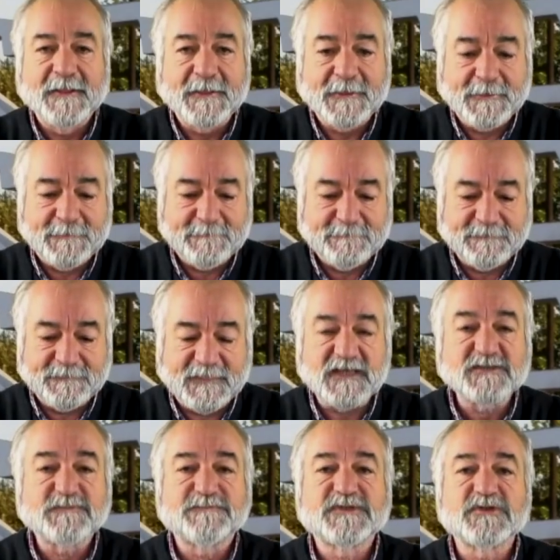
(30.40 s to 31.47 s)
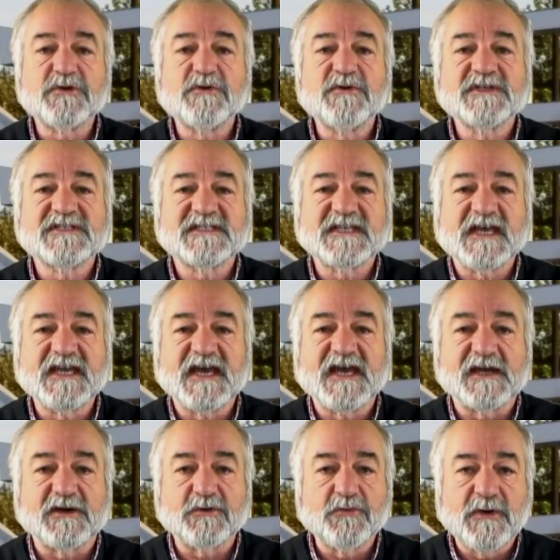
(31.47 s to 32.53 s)
Um, as pessoas saem à
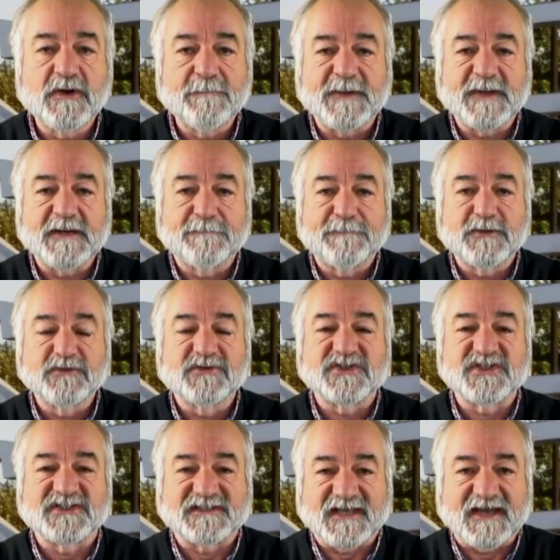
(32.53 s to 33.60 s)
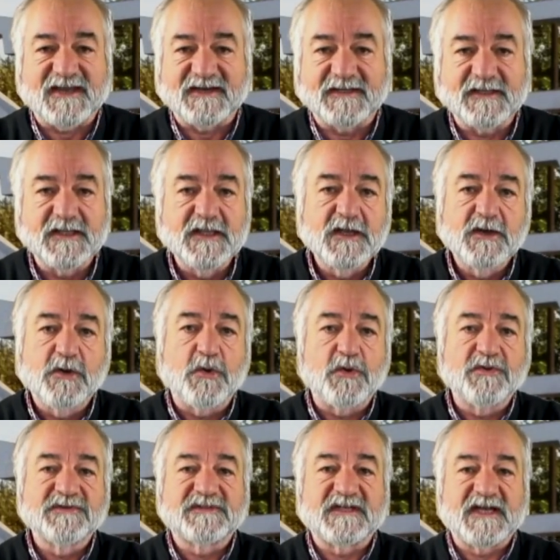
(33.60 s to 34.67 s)
rua para protestar
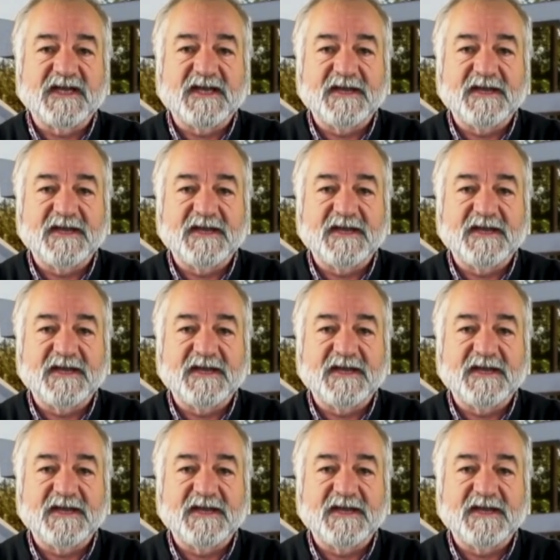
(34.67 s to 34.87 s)
contra